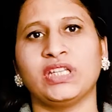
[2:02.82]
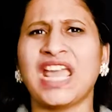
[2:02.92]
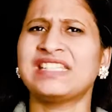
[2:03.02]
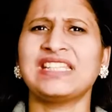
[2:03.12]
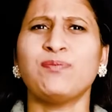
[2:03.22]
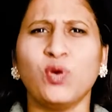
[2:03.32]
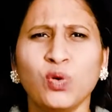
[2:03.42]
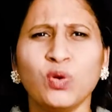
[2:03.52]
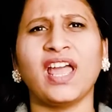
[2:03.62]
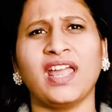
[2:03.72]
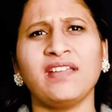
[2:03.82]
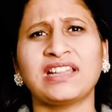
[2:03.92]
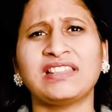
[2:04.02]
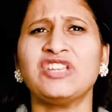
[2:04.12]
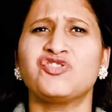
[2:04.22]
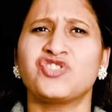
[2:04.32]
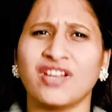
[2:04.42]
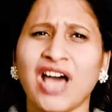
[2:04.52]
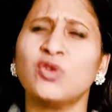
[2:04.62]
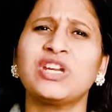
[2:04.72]
दिन कैसे भूल गए इतने
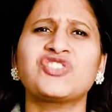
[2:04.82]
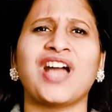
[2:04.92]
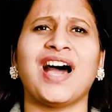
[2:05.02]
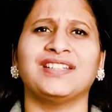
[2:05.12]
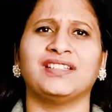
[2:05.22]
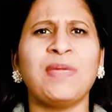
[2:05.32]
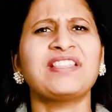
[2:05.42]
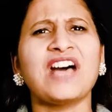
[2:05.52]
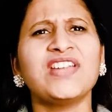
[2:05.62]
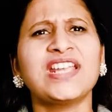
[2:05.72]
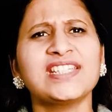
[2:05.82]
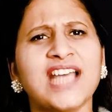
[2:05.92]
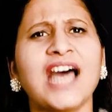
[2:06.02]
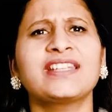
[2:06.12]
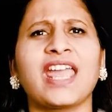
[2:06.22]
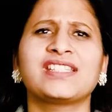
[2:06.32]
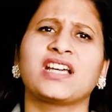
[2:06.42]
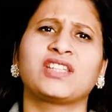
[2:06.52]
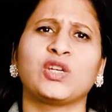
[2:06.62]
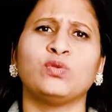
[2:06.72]
जवानों की शहादत मैं दावे के साथ कह
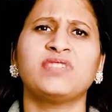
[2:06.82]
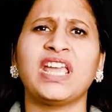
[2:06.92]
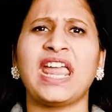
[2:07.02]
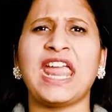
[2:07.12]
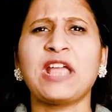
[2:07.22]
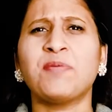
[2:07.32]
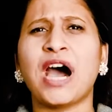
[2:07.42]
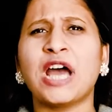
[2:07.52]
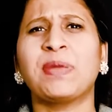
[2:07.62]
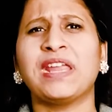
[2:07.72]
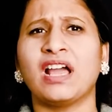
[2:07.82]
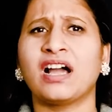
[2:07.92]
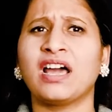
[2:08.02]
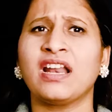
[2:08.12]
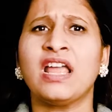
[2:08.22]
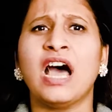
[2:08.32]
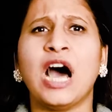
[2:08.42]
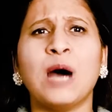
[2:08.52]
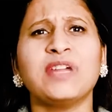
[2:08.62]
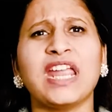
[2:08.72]
सकती हूँ कि एक बार भी अगर
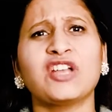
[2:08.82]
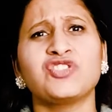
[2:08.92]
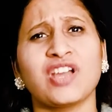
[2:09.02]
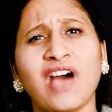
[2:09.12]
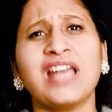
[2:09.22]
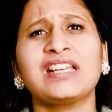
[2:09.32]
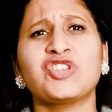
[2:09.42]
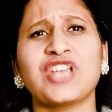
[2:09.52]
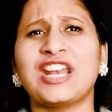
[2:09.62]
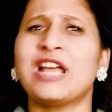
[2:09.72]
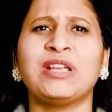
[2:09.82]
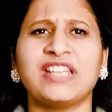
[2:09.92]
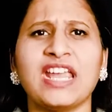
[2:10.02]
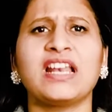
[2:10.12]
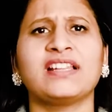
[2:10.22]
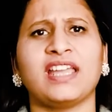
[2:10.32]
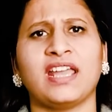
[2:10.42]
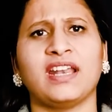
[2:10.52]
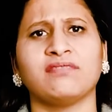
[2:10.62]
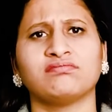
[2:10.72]
हम एक जवान का चेहरा भी देख लेते
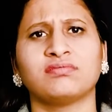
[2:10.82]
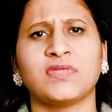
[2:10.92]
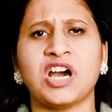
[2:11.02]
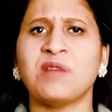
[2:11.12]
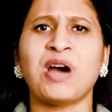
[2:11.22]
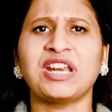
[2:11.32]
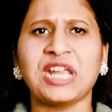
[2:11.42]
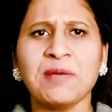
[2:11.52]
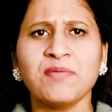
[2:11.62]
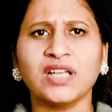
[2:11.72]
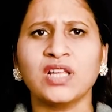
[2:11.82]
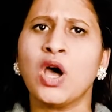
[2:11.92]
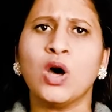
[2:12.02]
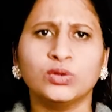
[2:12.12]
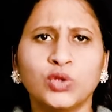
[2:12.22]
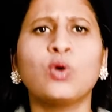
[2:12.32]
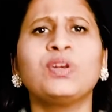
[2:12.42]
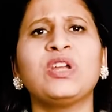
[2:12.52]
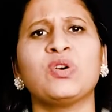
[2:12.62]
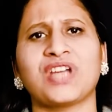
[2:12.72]
हैं ना हमारी हिम्मत
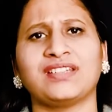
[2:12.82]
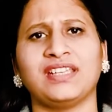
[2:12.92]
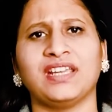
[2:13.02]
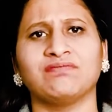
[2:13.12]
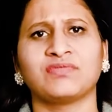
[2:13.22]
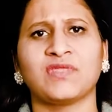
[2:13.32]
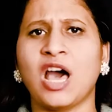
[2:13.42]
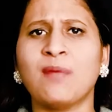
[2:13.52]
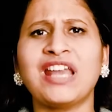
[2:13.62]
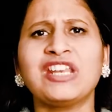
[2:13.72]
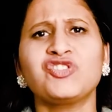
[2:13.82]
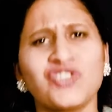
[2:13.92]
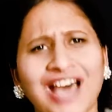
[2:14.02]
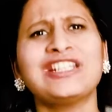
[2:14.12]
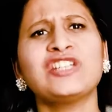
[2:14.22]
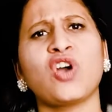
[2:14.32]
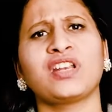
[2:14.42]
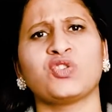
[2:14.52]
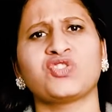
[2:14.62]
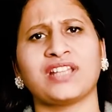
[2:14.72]
दोगुनी हो जाती है हमारी छाती
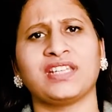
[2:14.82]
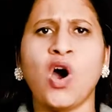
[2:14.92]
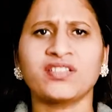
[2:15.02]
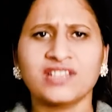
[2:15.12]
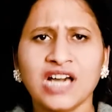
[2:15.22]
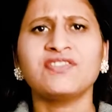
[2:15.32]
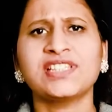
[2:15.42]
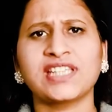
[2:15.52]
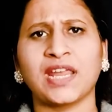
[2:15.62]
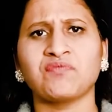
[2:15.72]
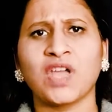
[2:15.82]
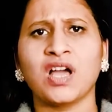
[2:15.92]
चौड़ी हो जाती है और गर्व से